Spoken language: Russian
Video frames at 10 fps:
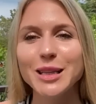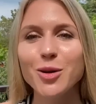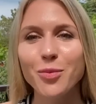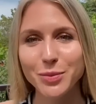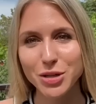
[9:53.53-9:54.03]

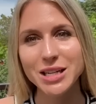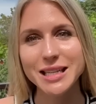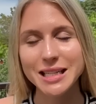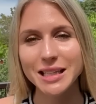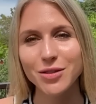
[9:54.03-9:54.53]
Поэтому
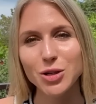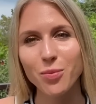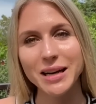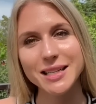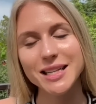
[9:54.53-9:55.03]
подпишись, если это
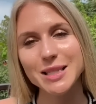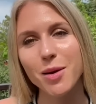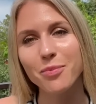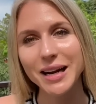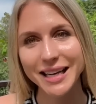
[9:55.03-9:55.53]
видео показалось
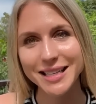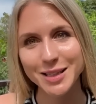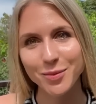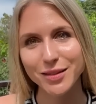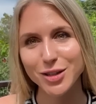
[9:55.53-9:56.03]
тебе
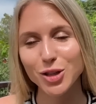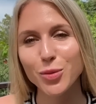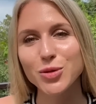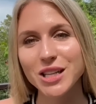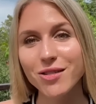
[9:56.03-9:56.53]
полезным,
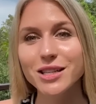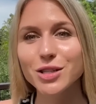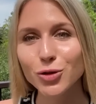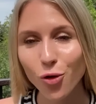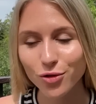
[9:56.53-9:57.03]
чтобы
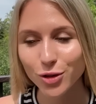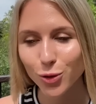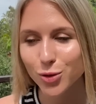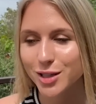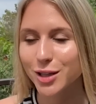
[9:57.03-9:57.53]
узнавать новые
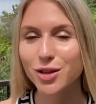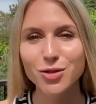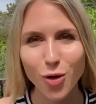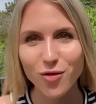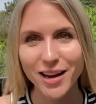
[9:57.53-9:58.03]
тулсы,
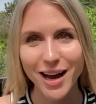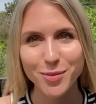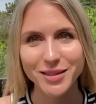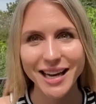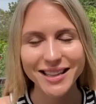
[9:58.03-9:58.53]
новые
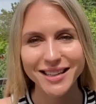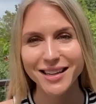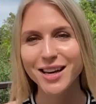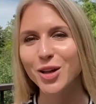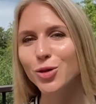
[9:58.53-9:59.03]

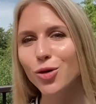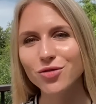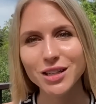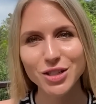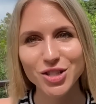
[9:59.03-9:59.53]
апдейты новые